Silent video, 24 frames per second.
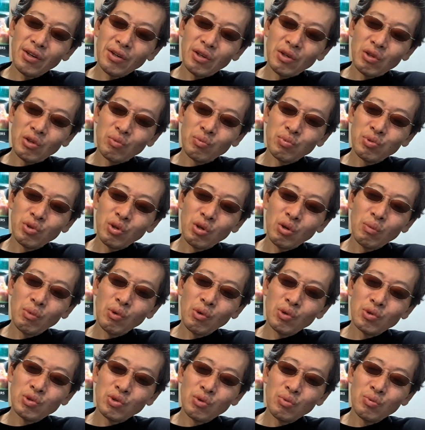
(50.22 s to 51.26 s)
んかの
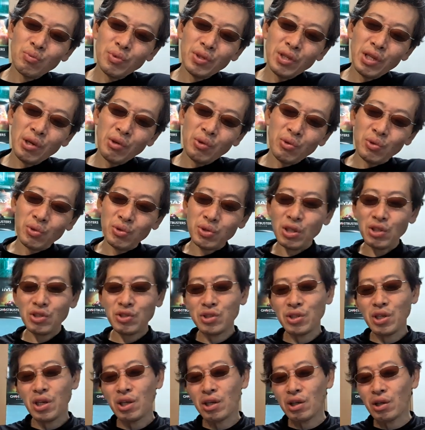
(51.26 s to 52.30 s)
プロモーションビデオの撮
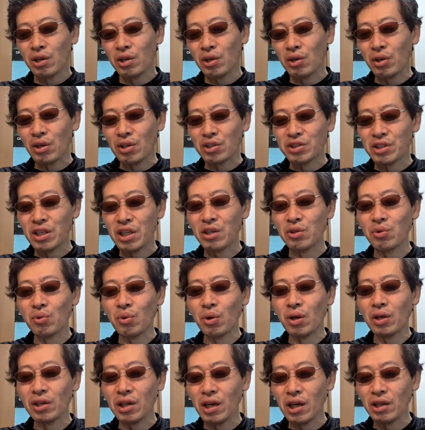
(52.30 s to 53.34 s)
影かなんかしてるの
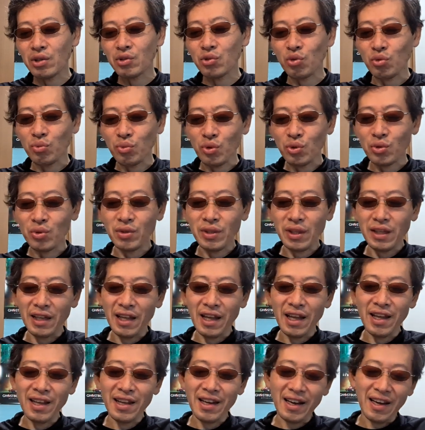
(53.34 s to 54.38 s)
かなと思って
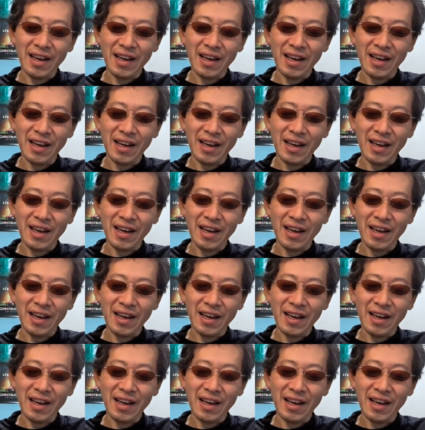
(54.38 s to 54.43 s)
ね、